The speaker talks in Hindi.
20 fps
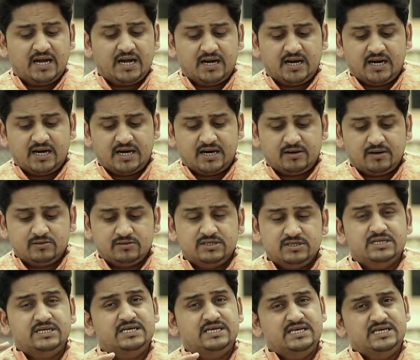आ,
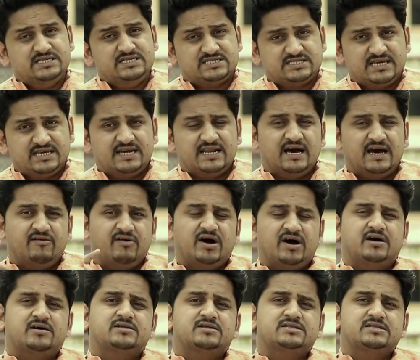इसके
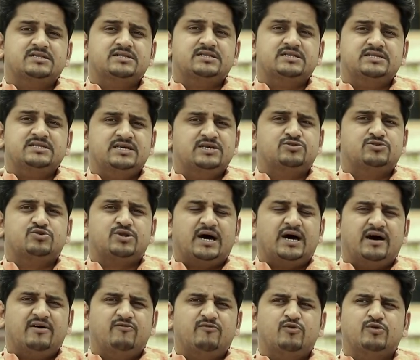अलावा ये तो
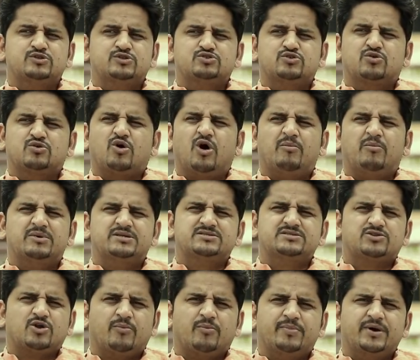रहा वो जो
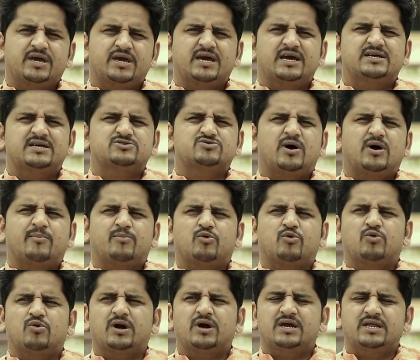कॉमन टॉपिक है जो
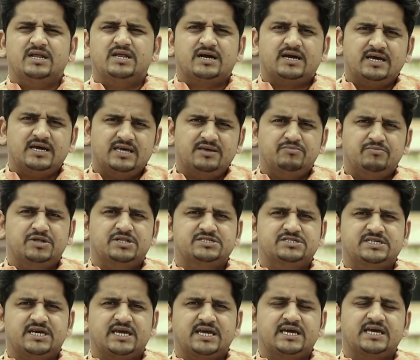आपको कहीं ना कहीं मिल
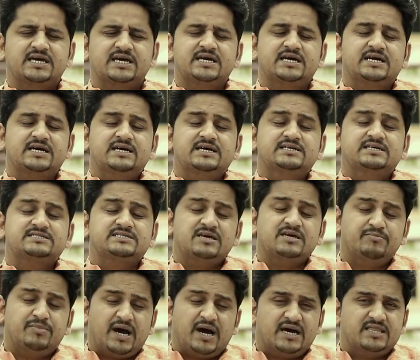जाएंगे
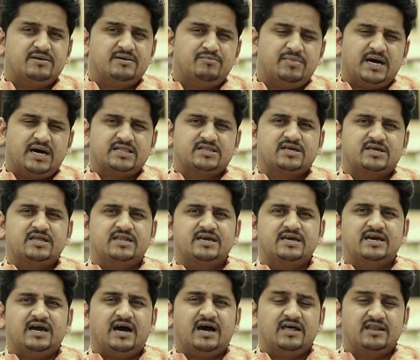इसके बाद हम बात
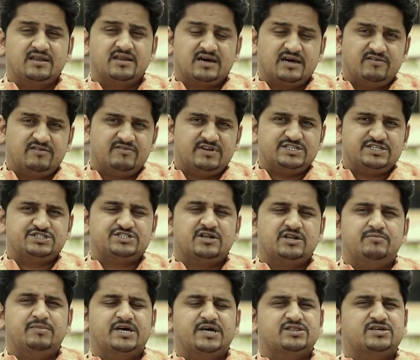करेंगे
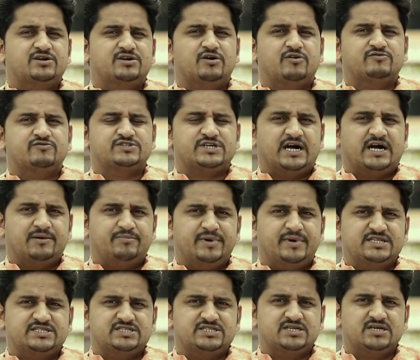अनकन्वेंशनल मेथड ऑफ चार्ट
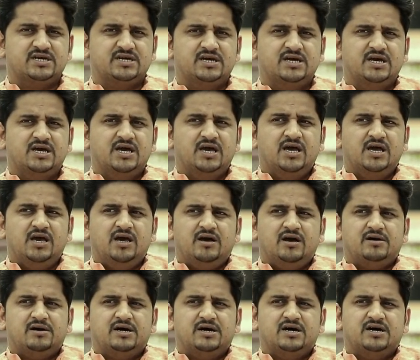
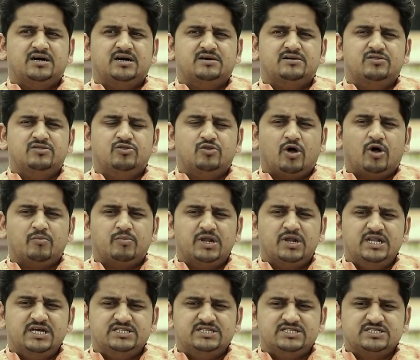मैचिंग
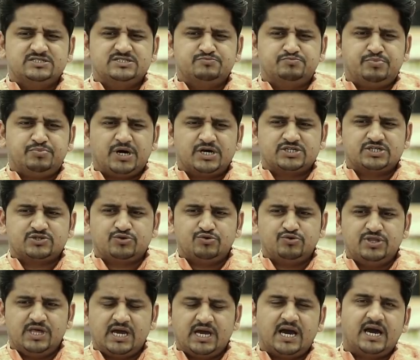नॉर्मली जिस पक्ष
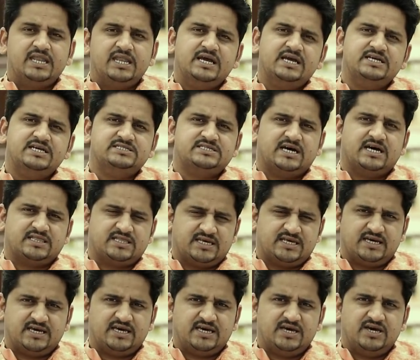को देखा नहीं
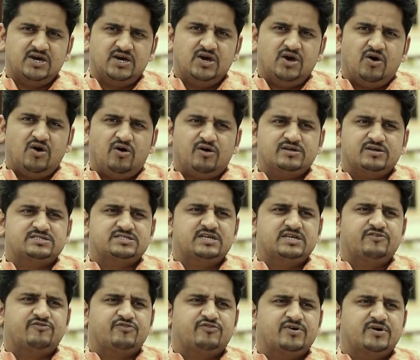जाता है और
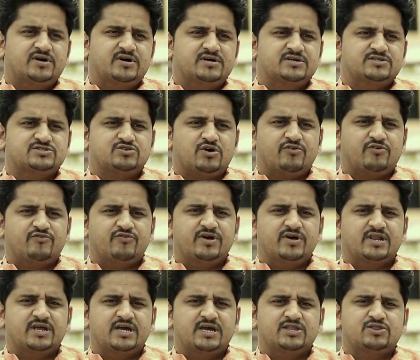सिर्फ
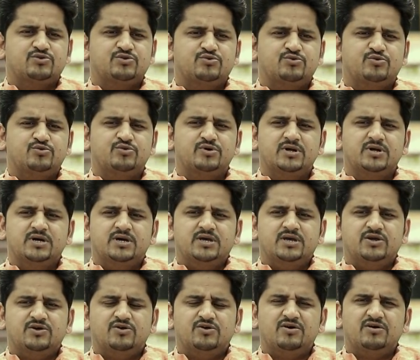सॉफ्टवेयर के थ्रू
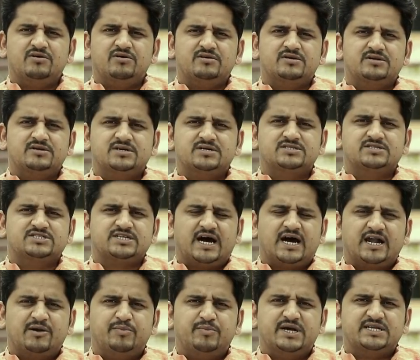यू नो
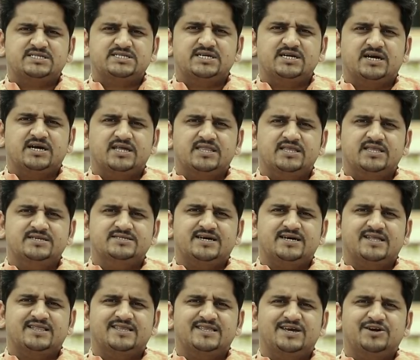चार्ट मैचिंग कर दी
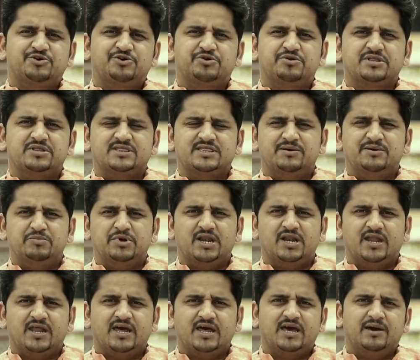जाती है गुण इतने मिल
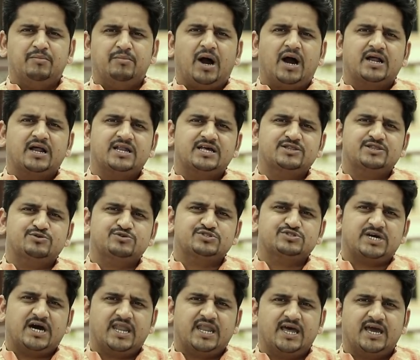रहे हैं मांगलिक
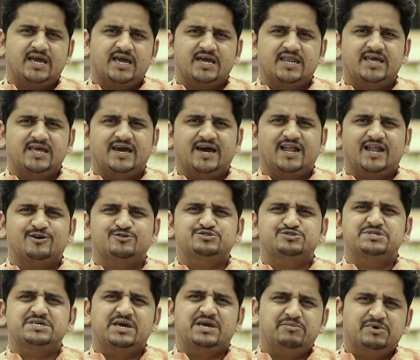दोष आ रहा है कि नहीं आ रहा
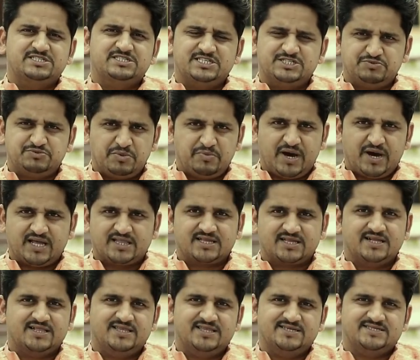उसी के बेसिस पे बात
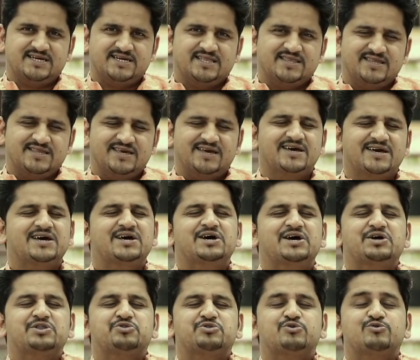कर दी जाती है
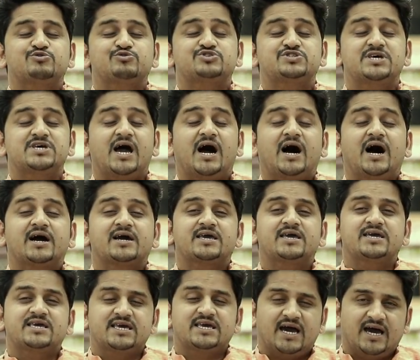तो उससे
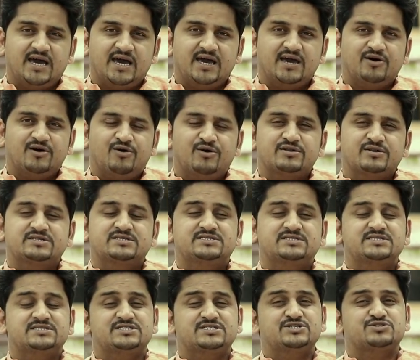आगे क्या है और
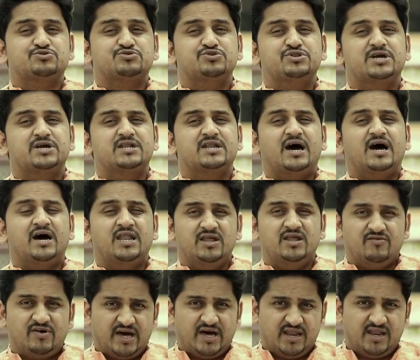जिस चीज को देखना
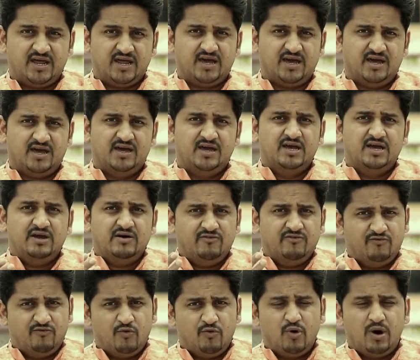अनिवार्य है
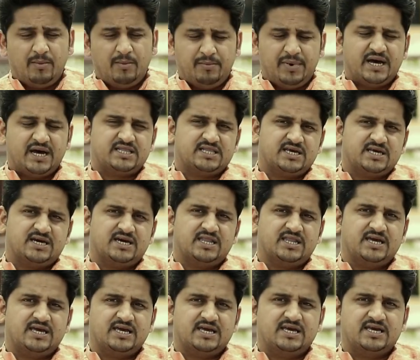वो हम बातें
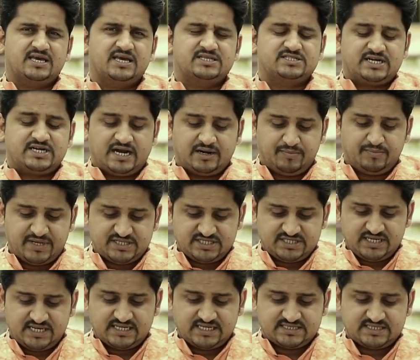करेंगे कि चार्ट
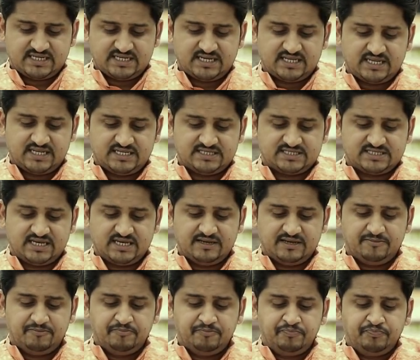मैचिंग कैसे करनी
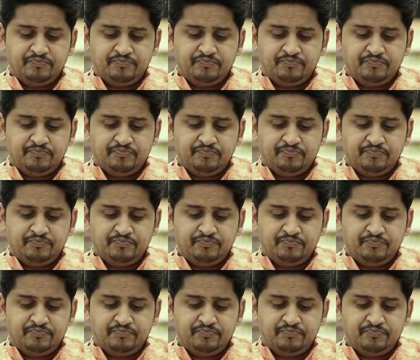चाहिए